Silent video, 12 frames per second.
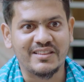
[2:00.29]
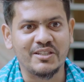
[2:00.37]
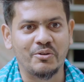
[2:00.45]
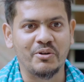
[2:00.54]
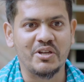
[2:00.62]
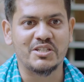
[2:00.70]

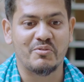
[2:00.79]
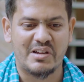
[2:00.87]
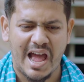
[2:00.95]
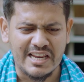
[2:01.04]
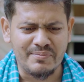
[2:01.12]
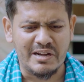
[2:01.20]
ব্যক্তি ধনী হয়ে যাবে
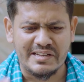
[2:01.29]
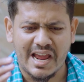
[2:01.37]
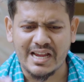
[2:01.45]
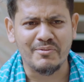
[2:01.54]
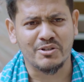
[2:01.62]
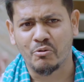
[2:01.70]
গাড়ি বাড়ি
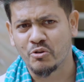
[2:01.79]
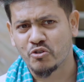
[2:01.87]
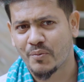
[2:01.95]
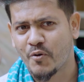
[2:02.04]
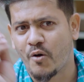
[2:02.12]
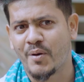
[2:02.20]
টাকা পয়সা করুক
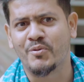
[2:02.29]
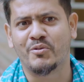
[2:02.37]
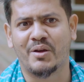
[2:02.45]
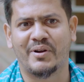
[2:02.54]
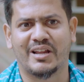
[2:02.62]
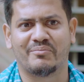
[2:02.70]
আপনার অভাবই
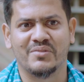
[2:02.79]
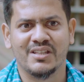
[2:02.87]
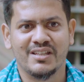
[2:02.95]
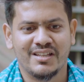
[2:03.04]
না ম্যাডাম